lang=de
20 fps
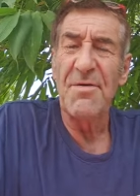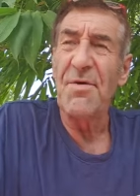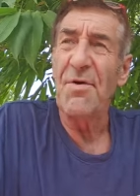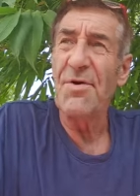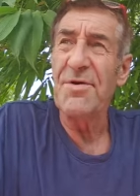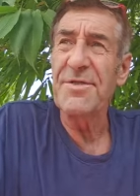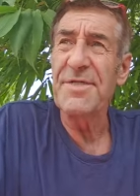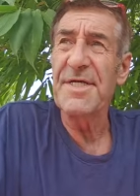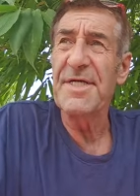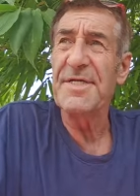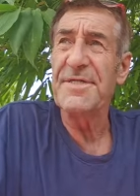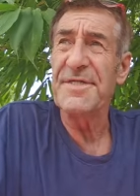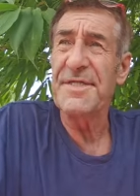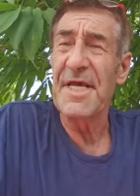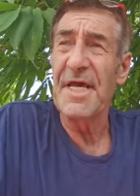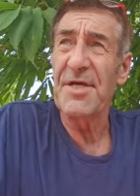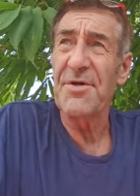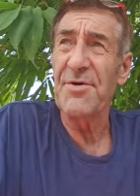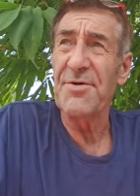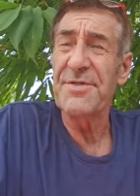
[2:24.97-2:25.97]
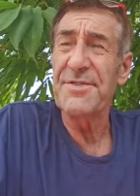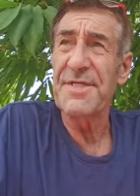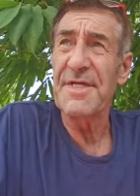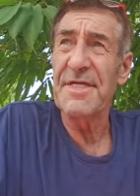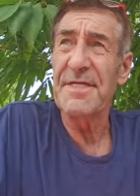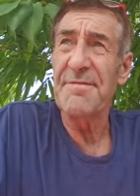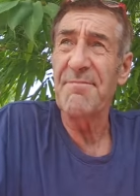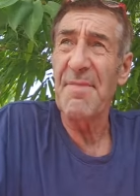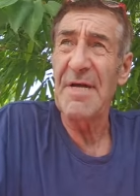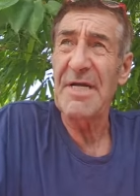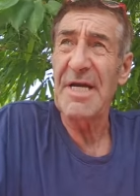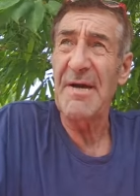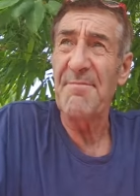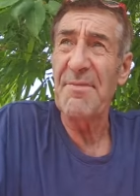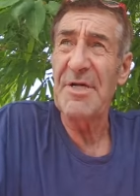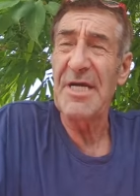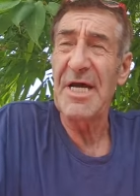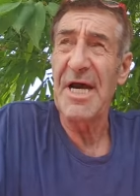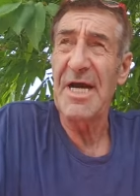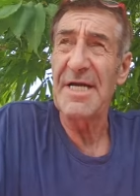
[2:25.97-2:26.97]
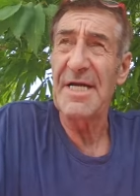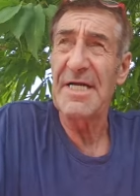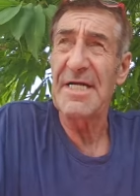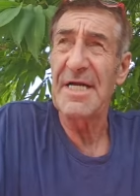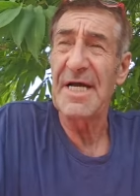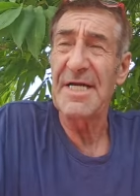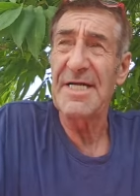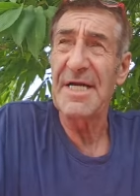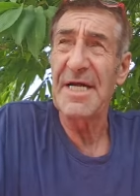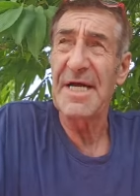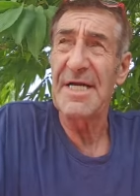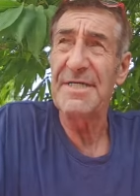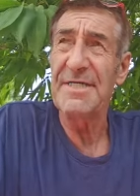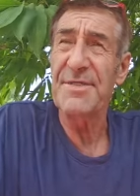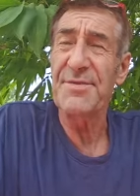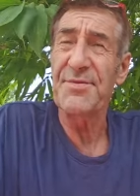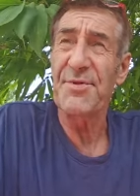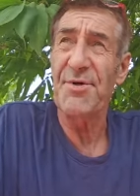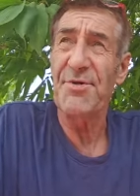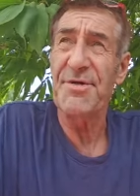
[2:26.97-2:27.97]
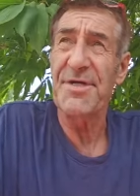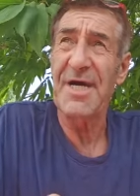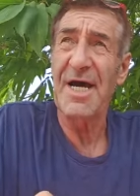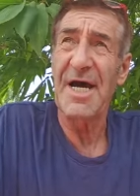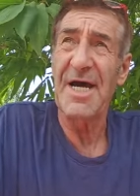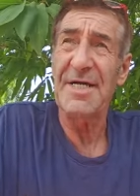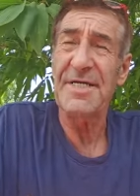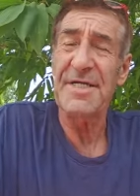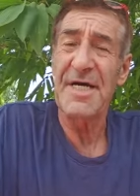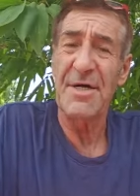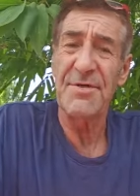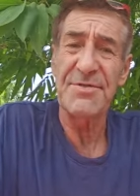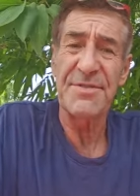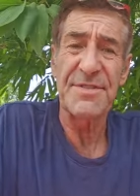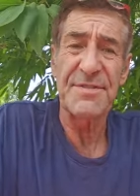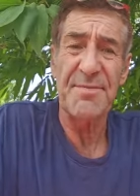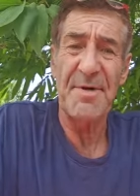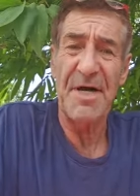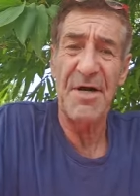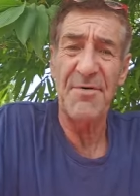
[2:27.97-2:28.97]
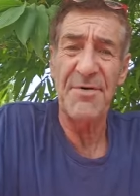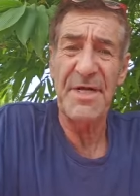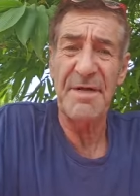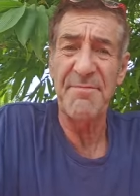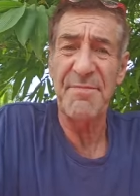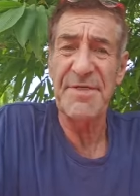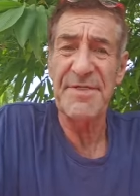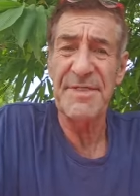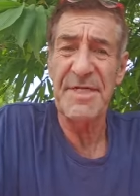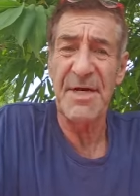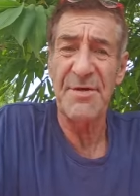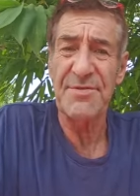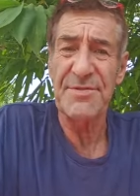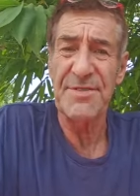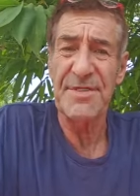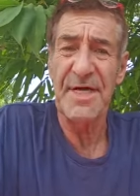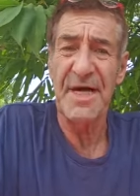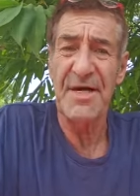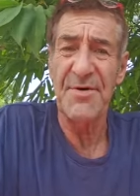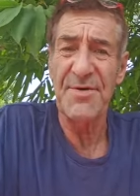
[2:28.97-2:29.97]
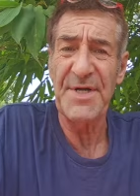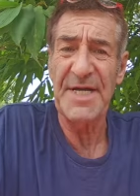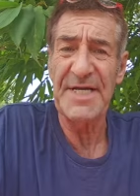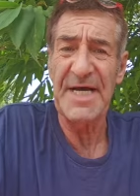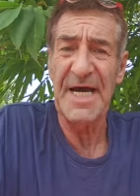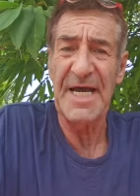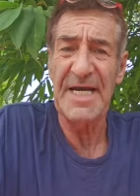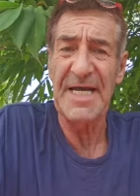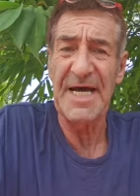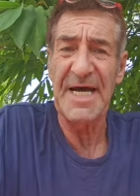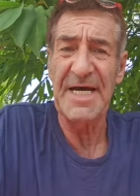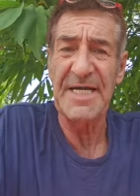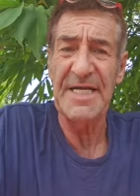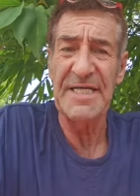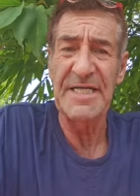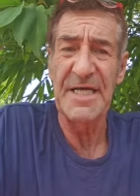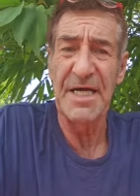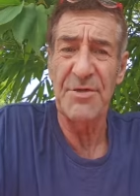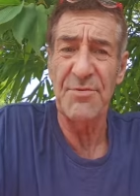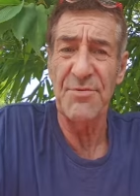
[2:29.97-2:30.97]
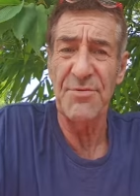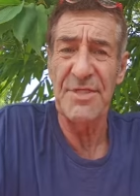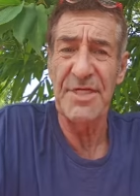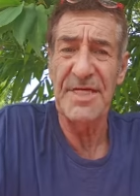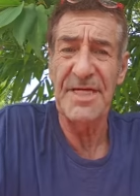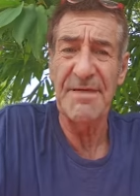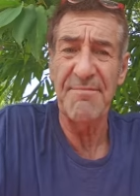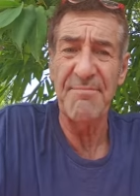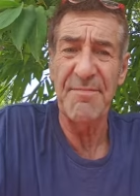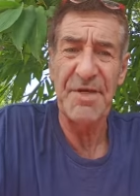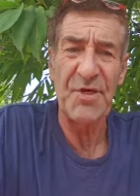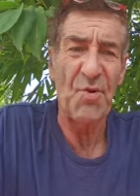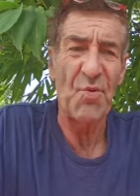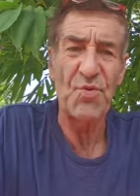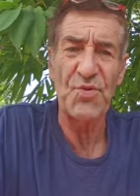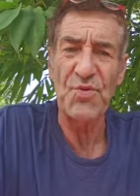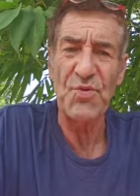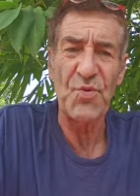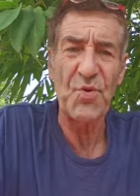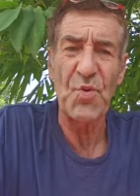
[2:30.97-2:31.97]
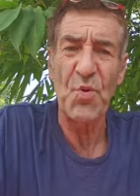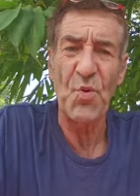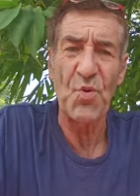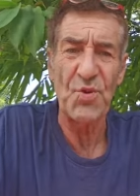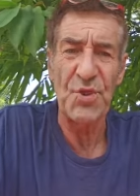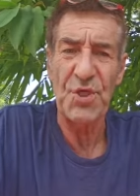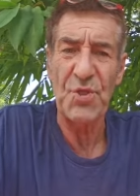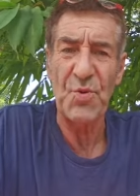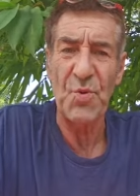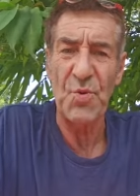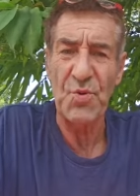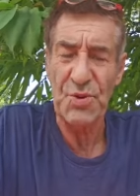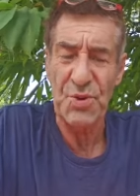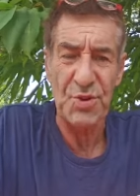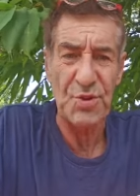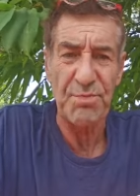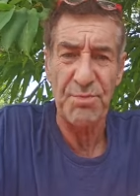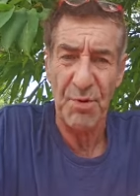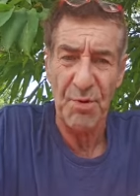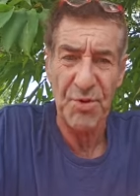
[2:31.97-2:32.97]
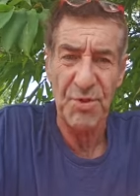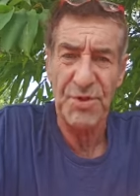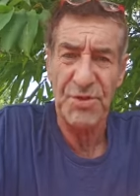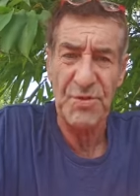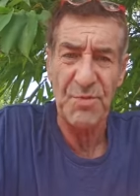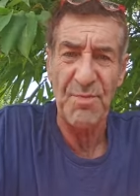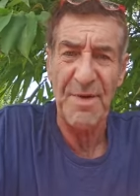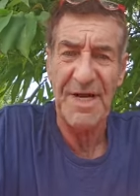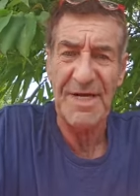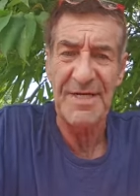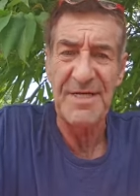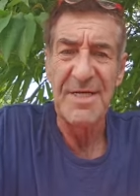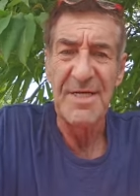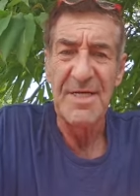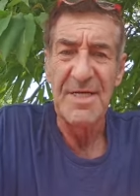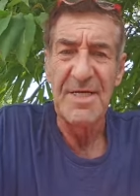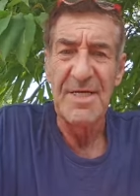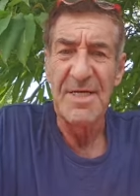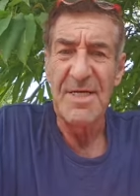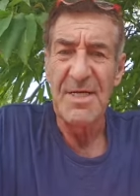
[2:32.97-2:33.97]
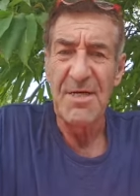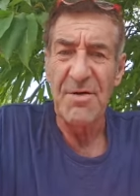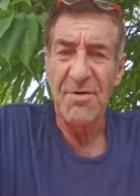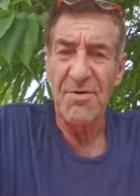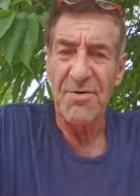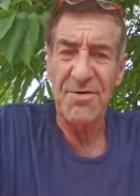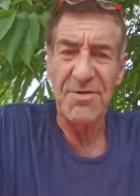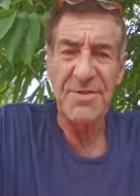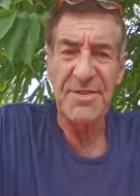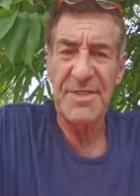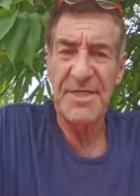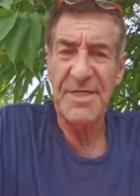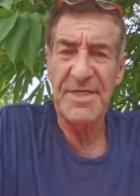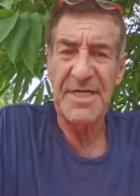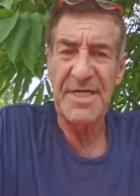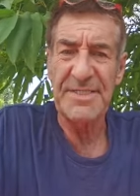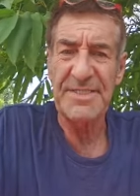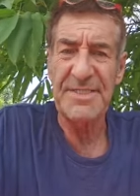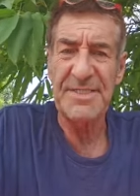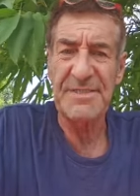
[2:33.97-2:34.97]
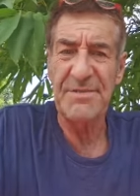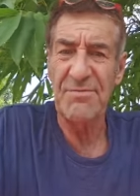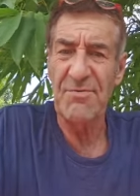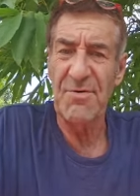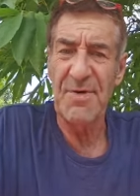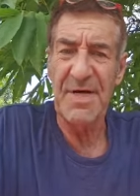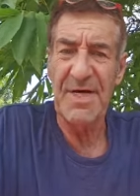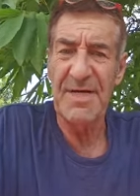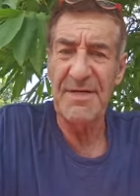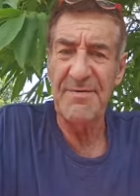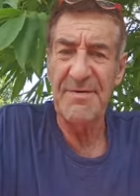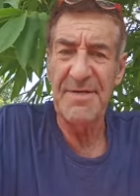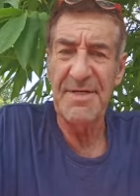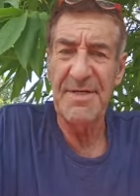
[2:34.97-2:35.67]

Und ist sehr günstig. Man kann mit einer kleinen Rente von 1200 bis 1300 alleine hier gut leben, mit, ohne große Sprünge zu machen. Und das ist nur,